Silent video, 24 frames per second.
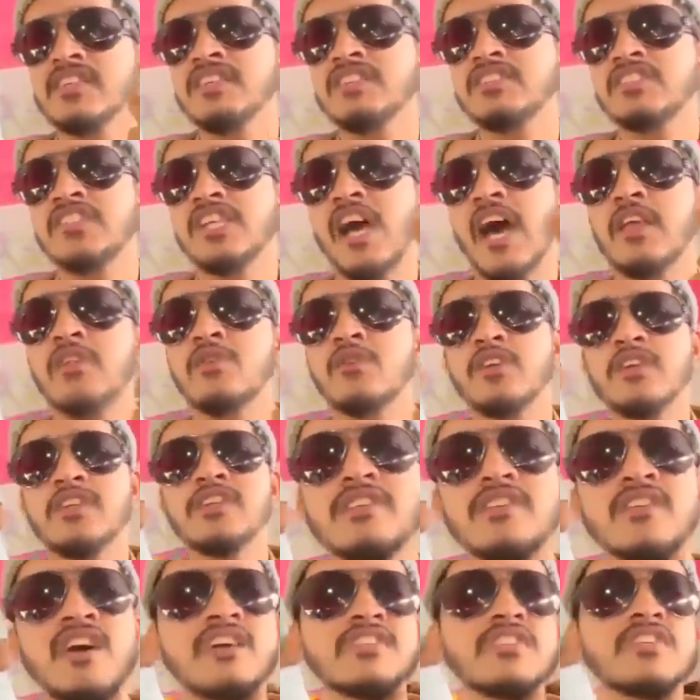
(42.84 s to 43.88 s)
जादू के
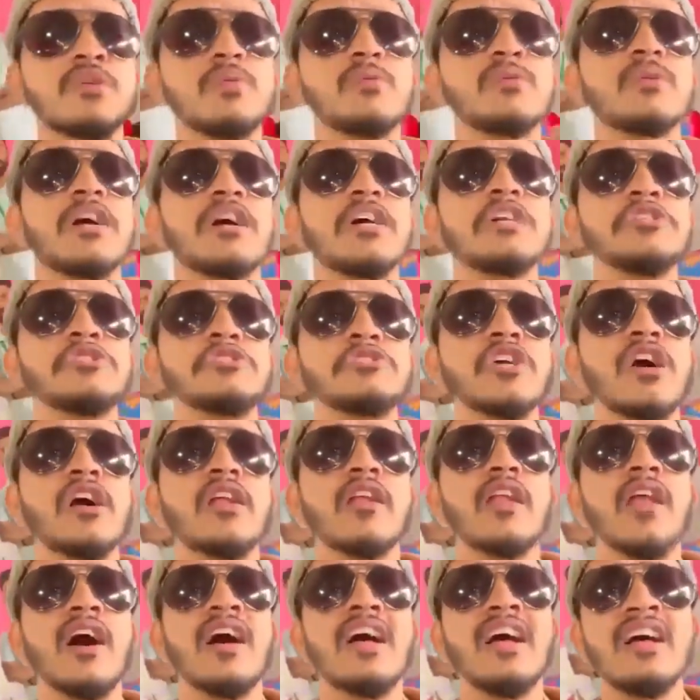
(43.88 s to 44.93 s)
जैसा असर होगा
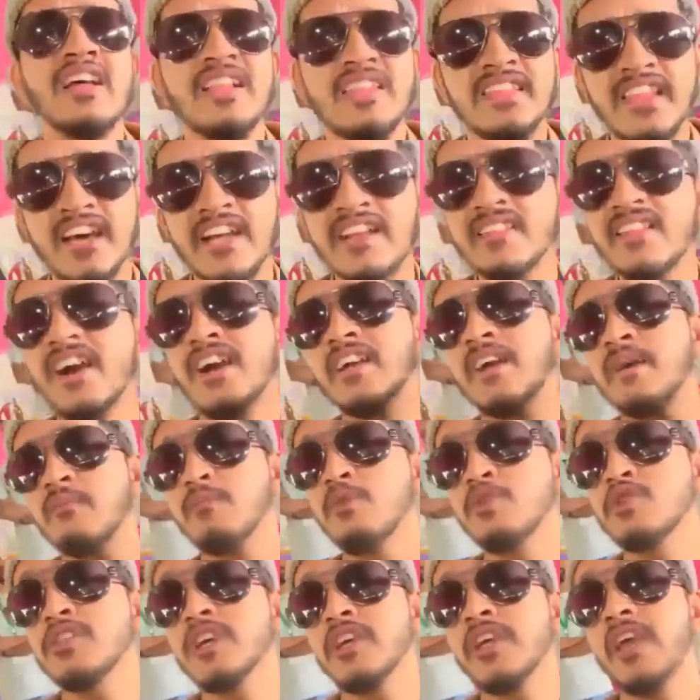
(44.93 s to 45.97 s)
इनशाला दर्दा कम
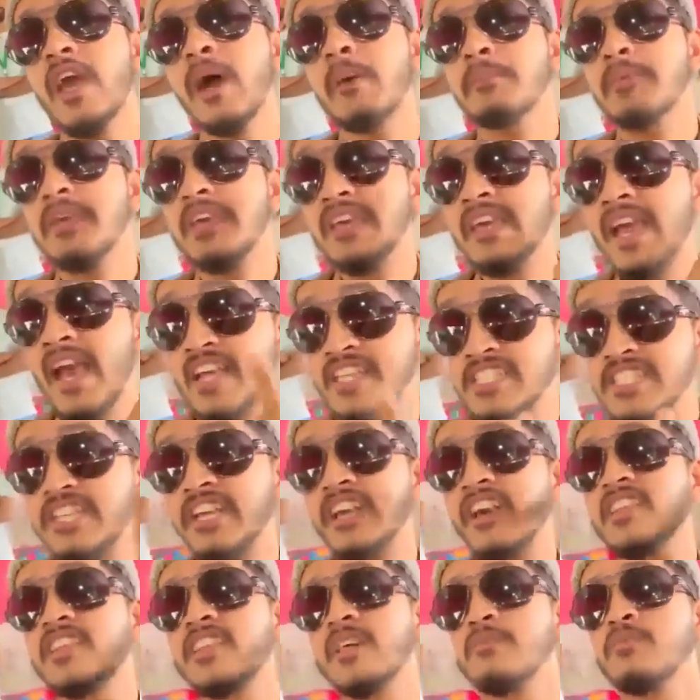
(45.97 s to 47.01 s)
हो जाएंगे आपके गैस्ट्रिक
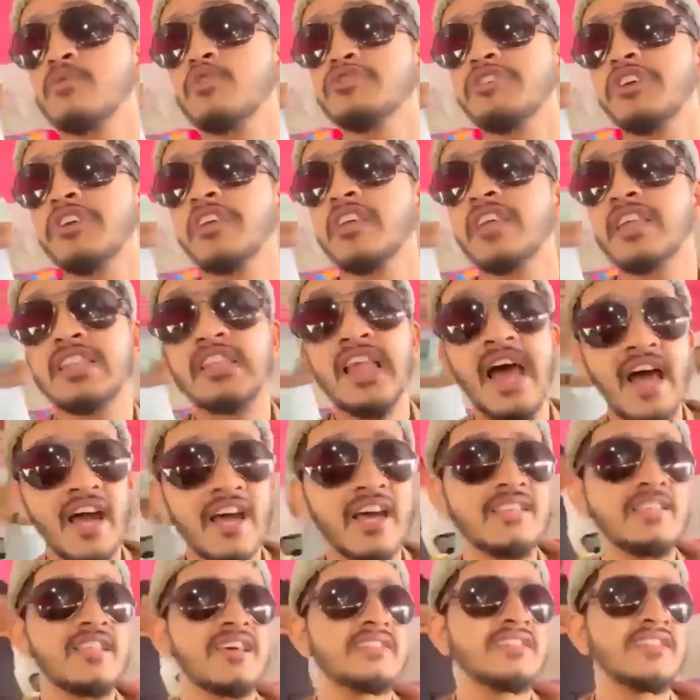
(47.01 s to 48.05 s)
खत्म हो जाएंगी
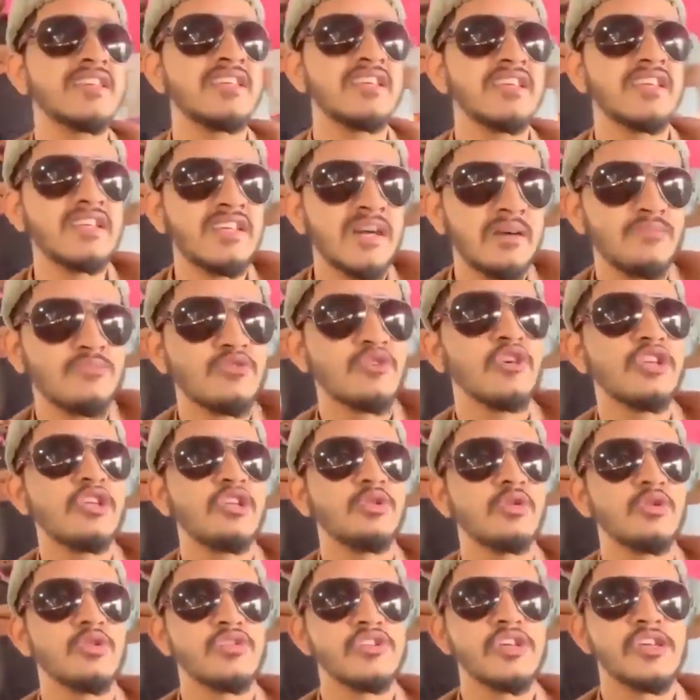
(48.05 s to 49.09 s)
ताकत आ जाएंगी कमजोरी
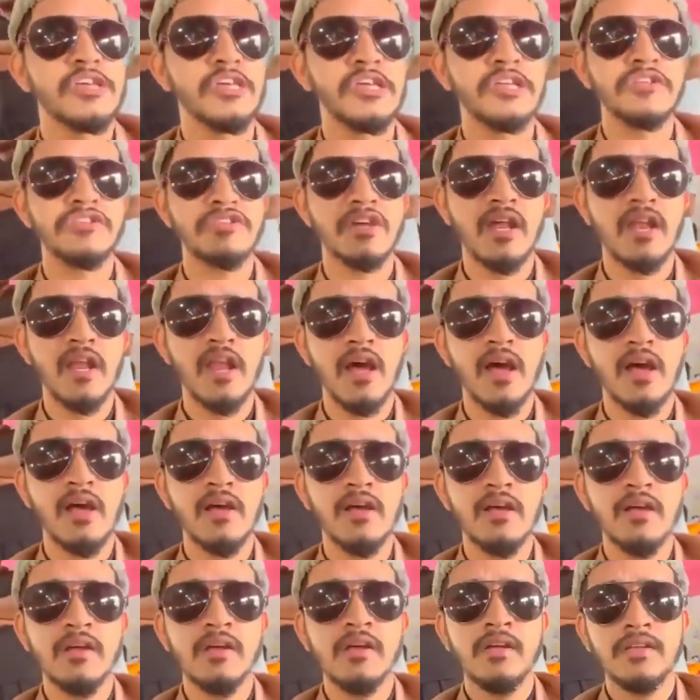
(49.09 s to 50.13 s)
दूर हो जाएंगी इनशाला
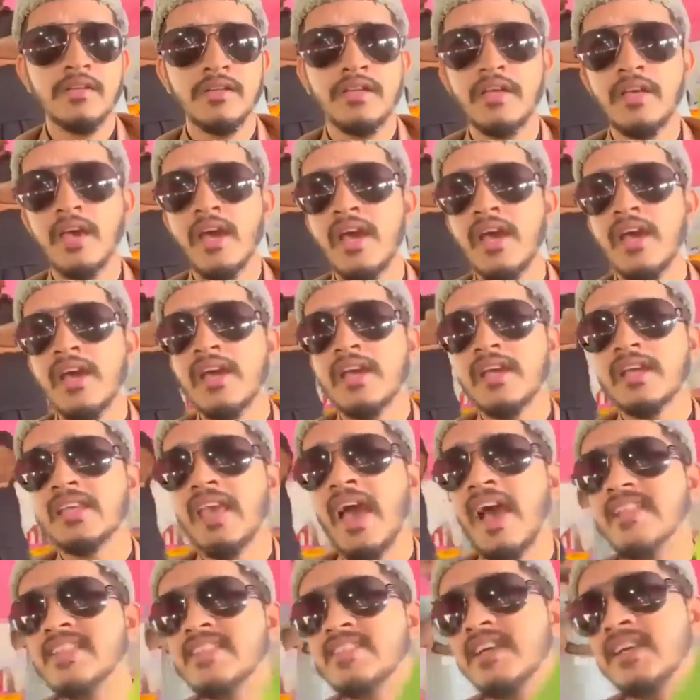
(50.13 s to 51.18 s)
ठीक है
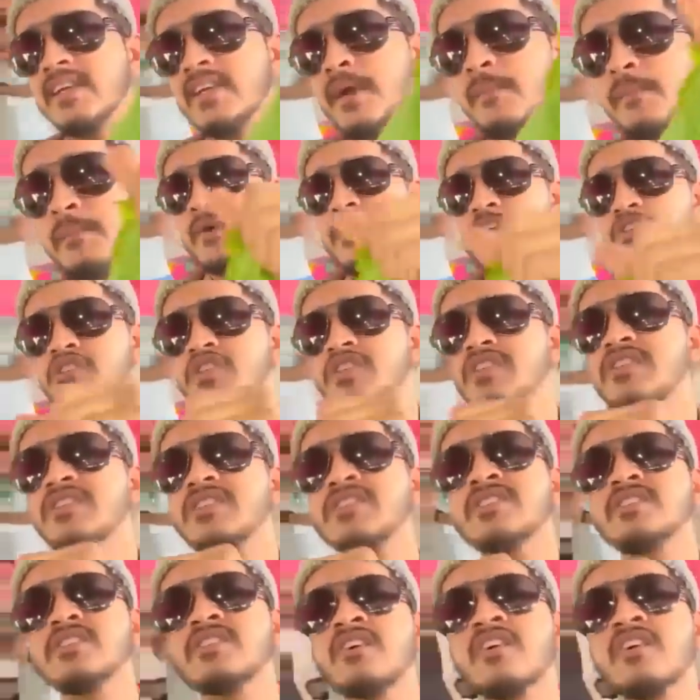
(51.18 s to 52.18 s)
कैंसर के पेशेंट्स